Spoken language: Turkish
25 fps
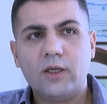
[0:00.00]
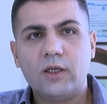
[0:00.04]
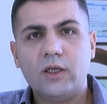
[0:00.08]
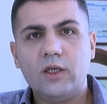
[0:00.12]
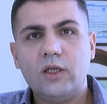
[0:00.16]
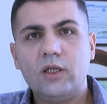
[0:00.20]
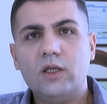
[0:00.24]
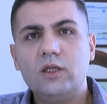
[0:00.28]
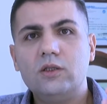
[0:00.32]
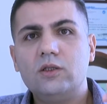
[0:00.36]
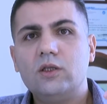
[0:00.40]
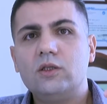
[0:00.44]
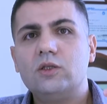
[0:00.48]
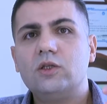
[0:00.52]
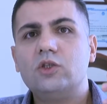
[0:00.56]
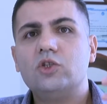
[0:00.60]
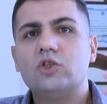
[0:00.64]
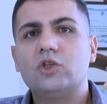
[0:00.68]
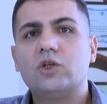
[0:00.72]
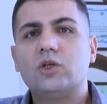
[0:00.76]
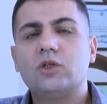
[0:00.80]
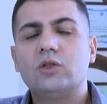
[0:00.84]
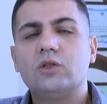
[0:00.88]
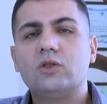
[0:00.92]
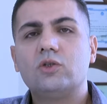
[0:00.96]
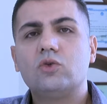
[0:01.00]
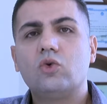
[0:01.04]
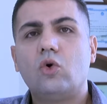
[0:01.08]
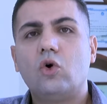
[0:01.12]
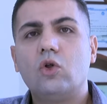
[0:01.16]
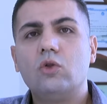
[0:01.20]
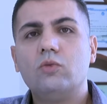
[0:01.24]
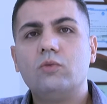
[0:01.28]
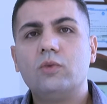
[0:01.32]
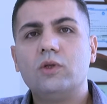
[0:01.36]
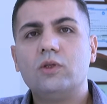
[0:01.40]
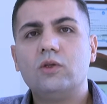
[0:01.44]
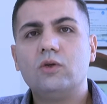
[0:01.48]
girintisi çıkıntısı
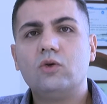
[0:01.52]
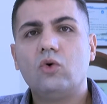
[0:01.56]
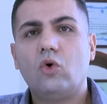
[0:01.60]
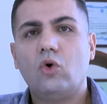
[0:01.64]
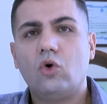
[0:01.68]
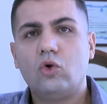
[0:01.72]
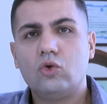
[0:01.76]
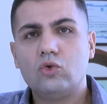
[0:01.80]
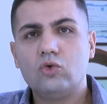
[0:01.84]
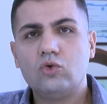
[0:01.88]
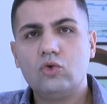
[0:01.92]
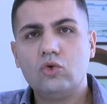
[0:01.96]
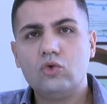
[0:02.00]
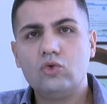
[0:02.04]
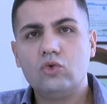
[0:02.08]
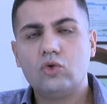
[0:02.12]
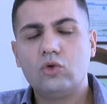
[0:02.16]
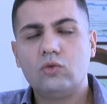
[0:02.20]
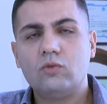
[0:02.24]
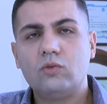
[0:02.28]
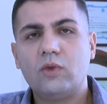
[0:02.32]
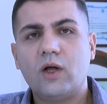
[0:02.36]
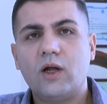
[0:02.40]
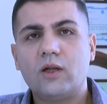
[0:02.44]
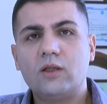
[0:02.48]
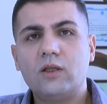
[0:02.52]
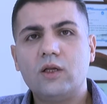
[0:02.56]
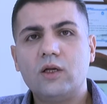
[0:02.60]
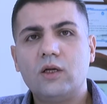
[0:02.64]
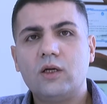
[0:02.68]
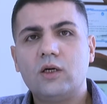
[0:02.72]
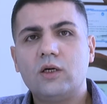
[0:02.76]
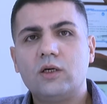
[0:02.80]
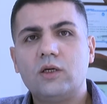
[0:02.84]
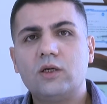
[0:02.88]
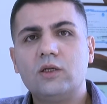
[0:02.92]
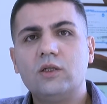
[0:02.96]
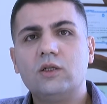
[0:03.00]
olmadı, olduğu durumlarda
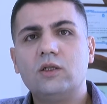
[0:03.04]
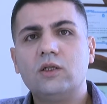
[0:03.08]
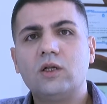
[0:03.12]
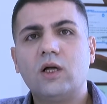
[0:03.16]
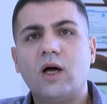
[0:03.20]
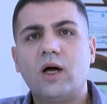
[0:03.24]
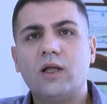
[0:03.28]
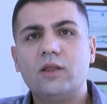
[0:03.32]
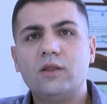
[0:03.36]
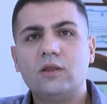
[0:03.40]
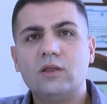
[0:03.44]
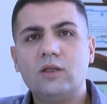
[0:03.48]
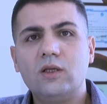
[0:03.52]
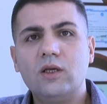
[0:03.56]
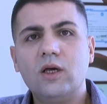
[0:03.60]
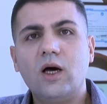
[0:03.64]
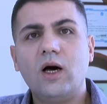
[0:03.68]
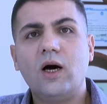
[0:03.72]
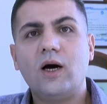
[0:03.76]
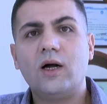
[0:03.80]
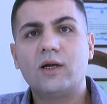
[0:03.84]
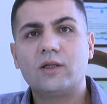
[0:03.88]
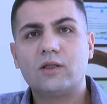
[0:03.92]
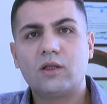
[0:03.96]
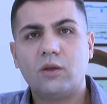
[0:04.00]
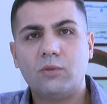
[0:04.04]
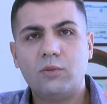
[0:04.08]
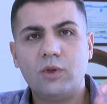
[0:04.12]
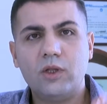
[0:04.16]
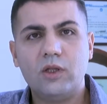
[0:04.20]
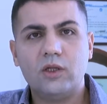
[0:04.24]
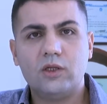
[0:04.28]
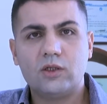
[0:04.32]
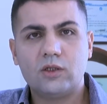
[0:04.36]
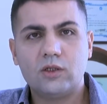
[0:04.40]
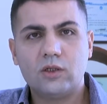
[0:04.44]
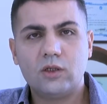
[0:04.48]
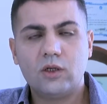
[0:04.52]
kırılganlığı
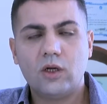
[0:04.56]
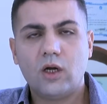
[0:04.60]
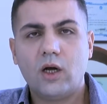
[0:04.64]
artabilir.